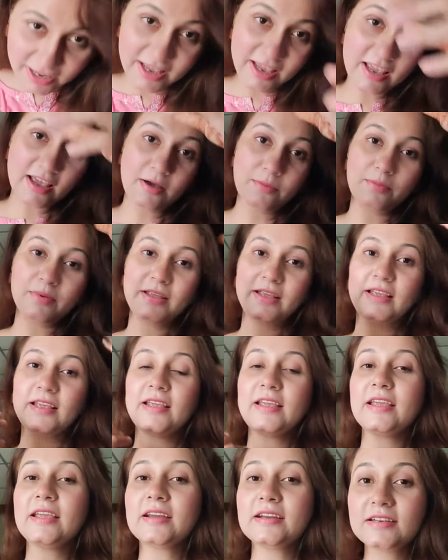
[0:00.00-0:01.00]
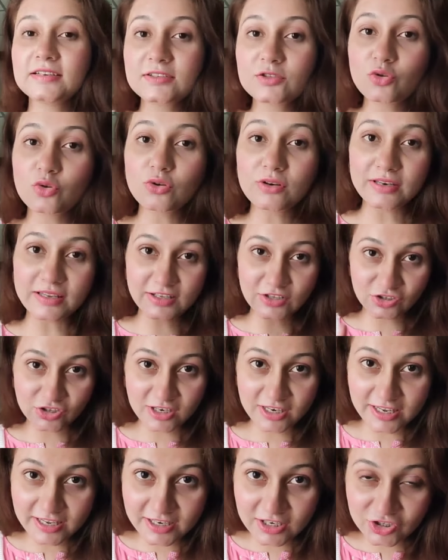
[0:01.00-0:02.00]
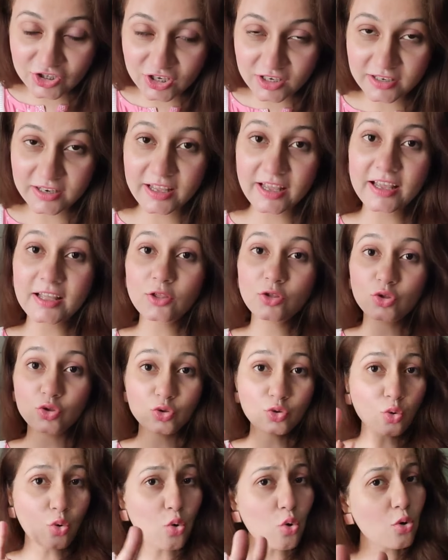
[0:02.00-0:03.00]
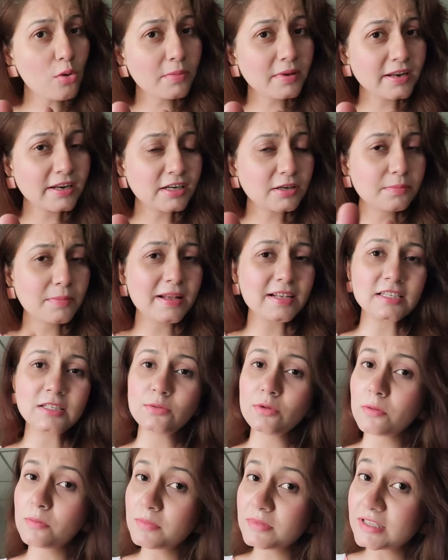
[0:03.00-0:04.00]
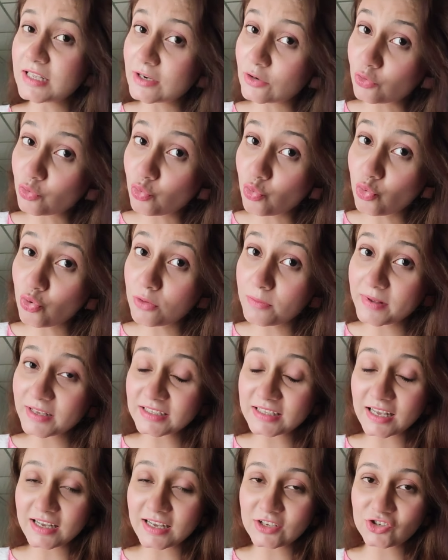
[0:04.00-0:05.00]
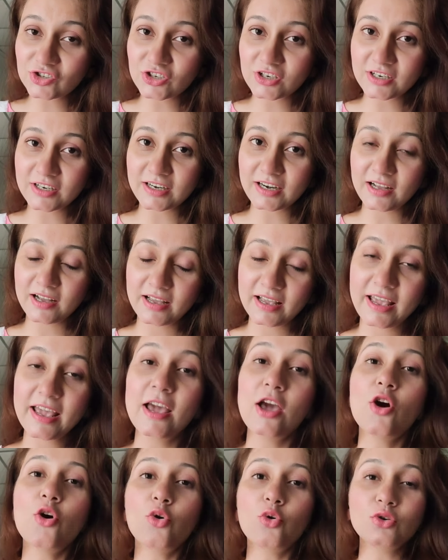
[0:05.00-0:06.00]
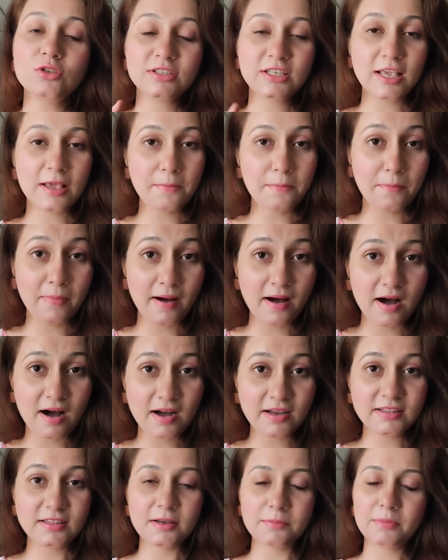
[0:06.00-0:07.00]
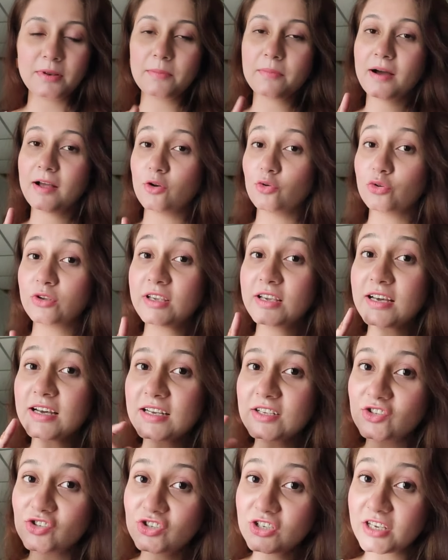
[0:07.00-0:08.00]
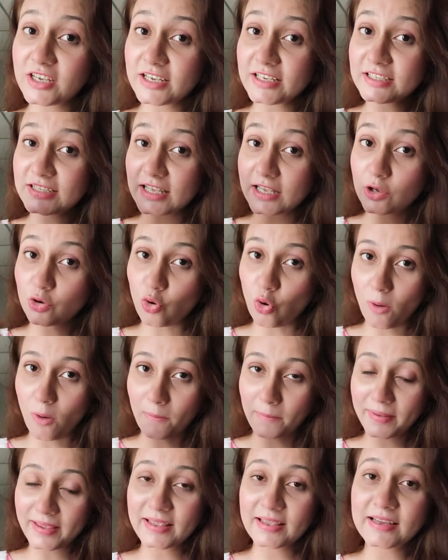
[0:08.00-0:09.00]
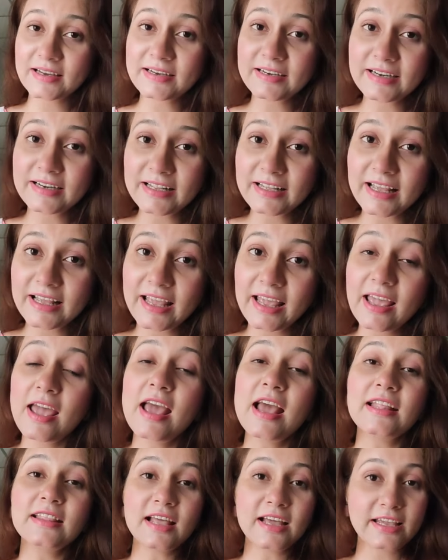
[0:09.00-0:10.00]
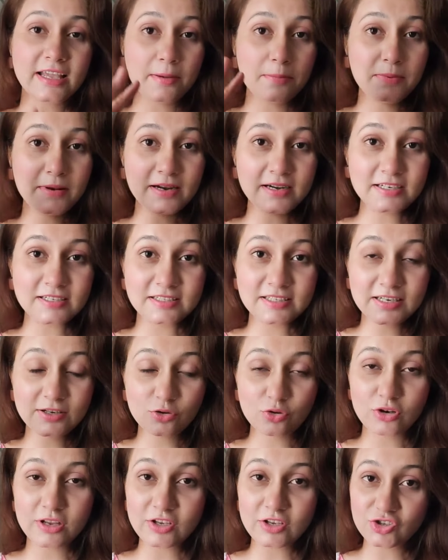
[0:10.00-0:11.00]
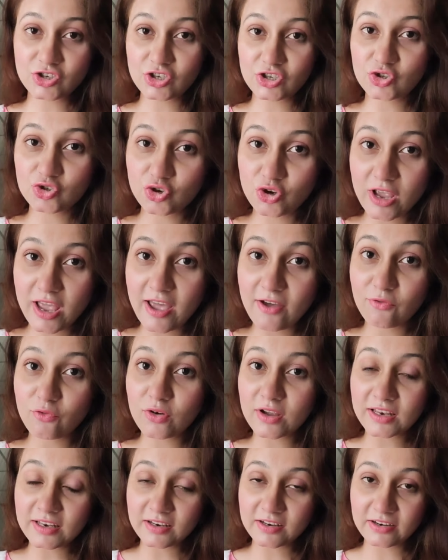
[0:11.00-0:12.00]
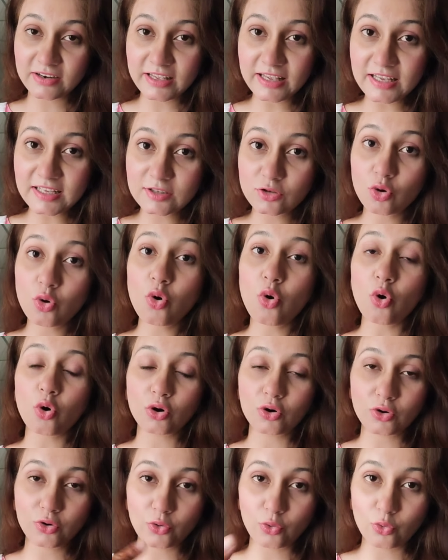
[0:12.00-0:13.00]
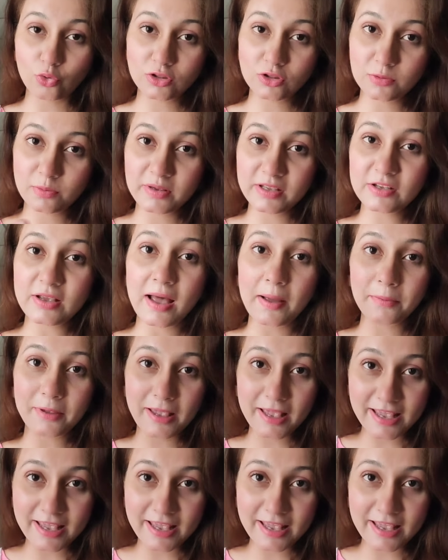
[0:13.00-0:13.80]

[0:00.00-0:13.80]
है अपने हेयर्स को नीचे लेकर जाना है दो मिनट मैक्सिमम ज़रूर मसाज करना है उसके बाद अपने बालों की अच्छे से कॉम्बिंग करनी है ताकि ब्लड सर्कुलेशन जो है वो इंक्रीज़ हो और ग्रोथ भी आपके